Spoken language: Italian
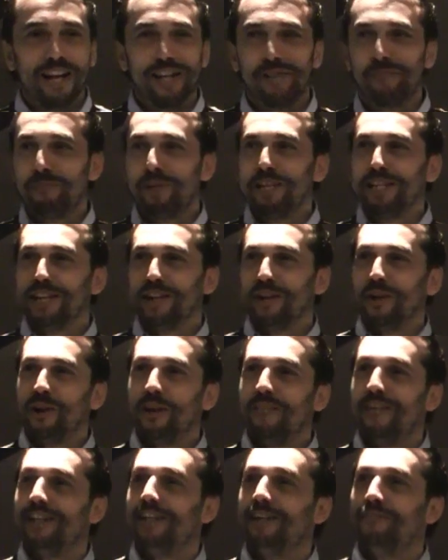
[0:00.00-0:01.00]
la spesa non la
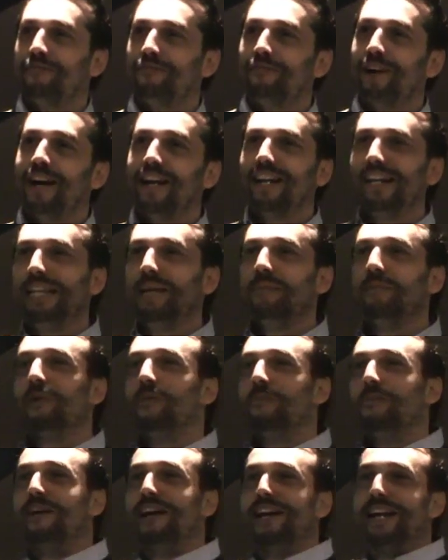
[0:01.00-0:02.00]
vanno a fare tipo
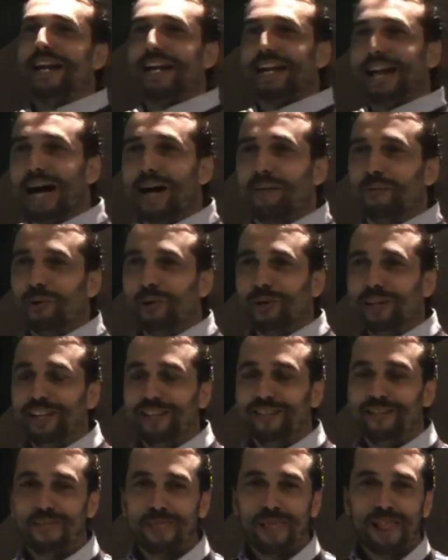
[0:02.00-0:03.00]
come vanno a Napoli,
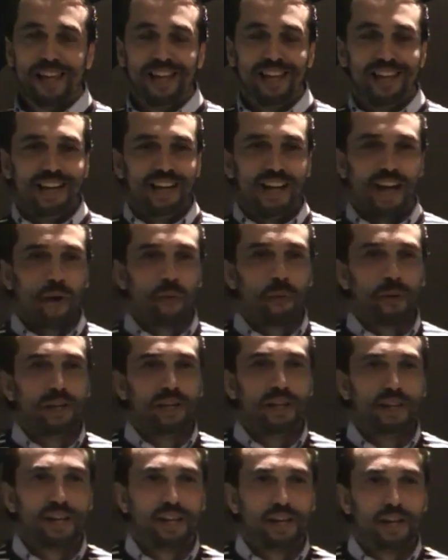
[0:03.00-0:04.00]

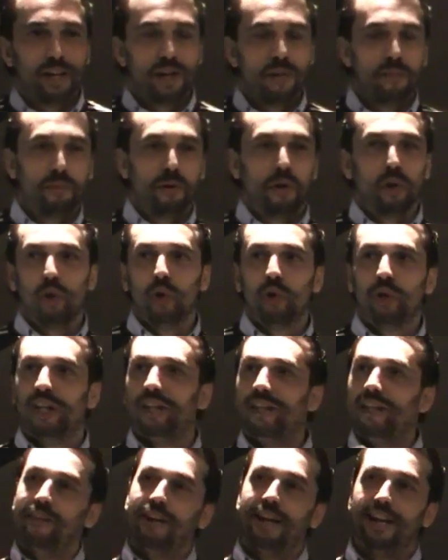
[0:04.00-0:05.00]
quindi il prodotto è
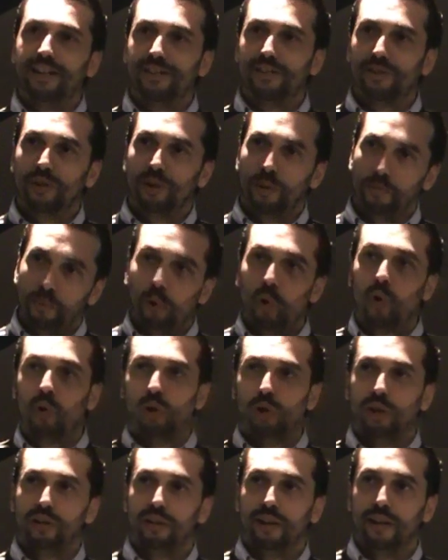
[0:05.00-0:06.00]
diverso,
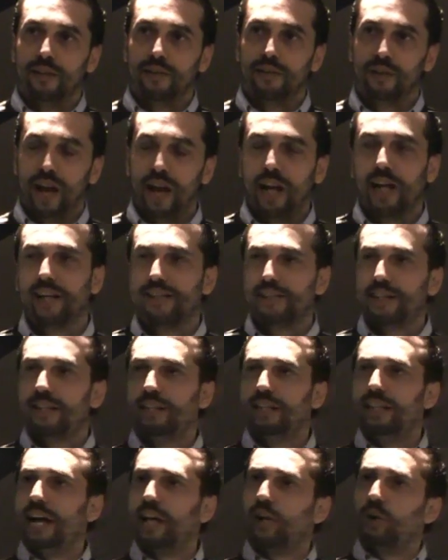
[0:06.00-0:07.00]
molto diverso, anche se
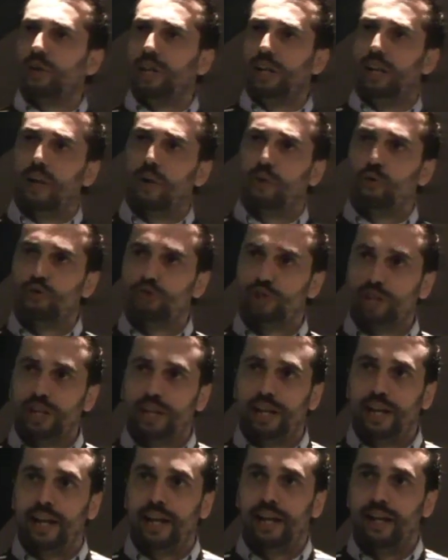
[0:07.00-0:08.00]
ti danno delle
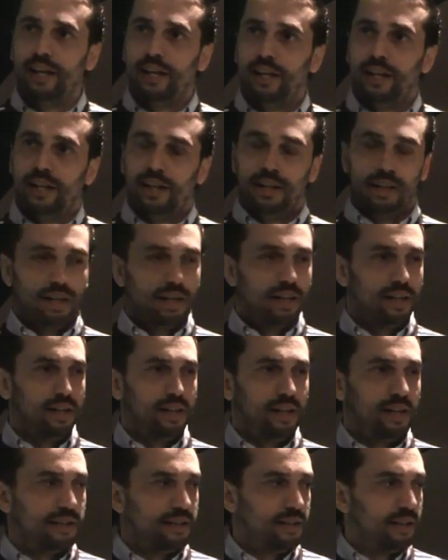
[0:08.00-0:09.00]
cucine,
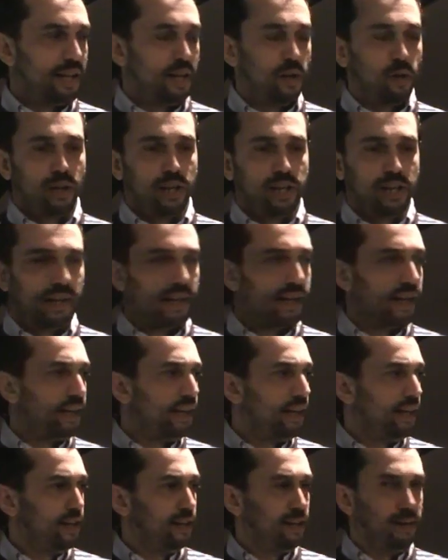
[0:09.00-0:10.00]
eh, ti danno degli
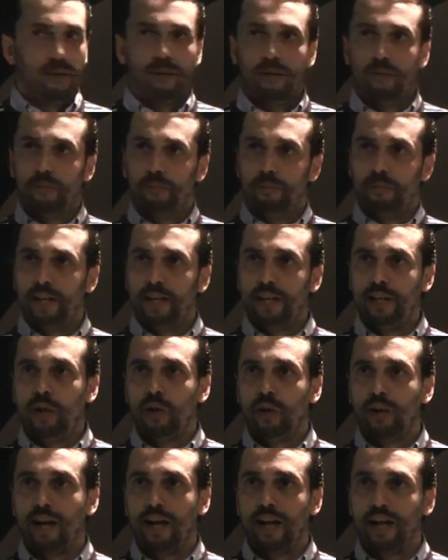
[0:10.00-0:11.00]
ingredienti
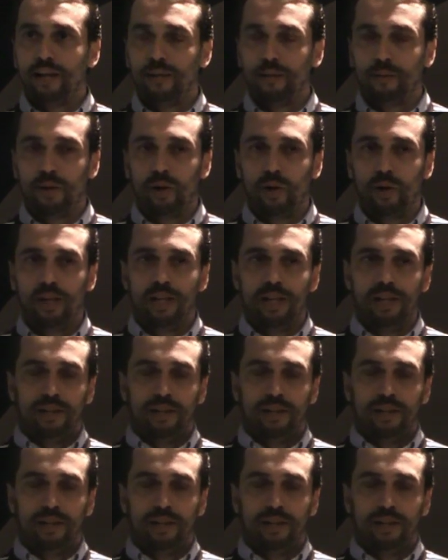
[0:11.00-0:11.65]
meridionali, però